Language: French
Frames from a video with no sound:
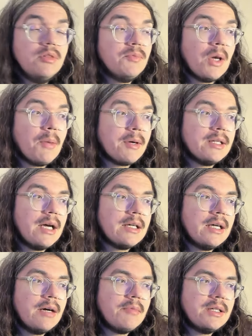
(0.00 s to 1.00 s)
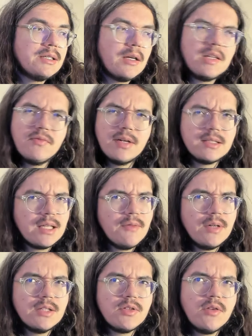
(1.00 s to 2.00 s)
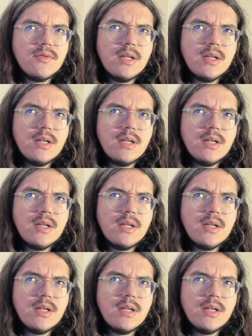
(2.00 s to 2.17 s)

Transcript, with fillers: Et puis après, derrière, bah, il savait que face à Vlasov,